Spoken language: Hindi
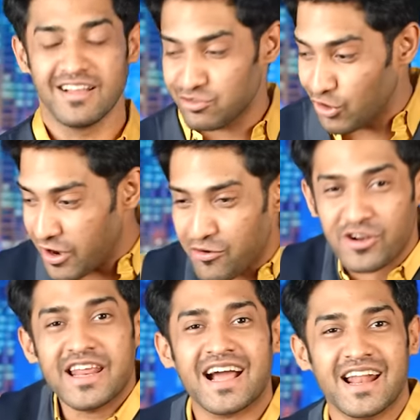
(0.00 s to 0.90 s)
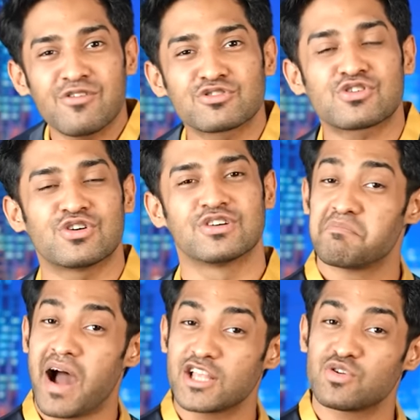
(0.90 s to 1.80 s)
है थोड़ा रोकने का ना उसको
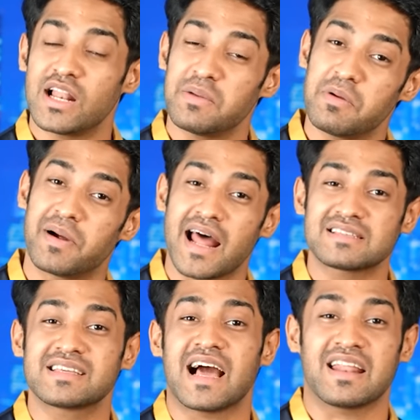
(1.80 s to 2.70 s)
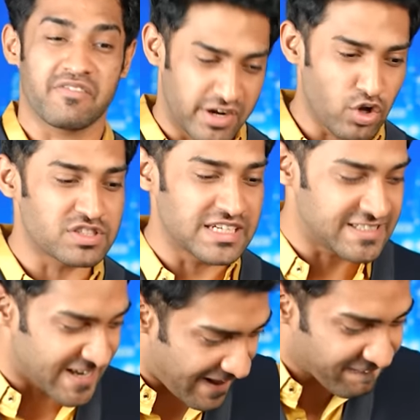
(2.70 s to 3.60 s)
बाजू वाले भी भड़ास निकाल रहे विंडो सीट
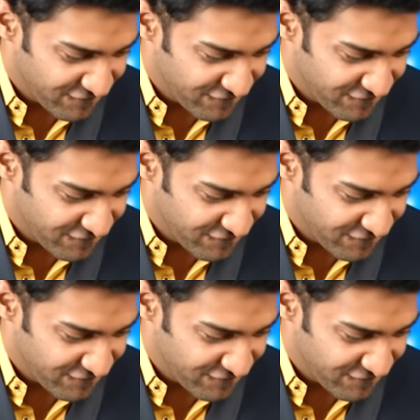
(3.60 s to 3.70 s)
चाहिए ना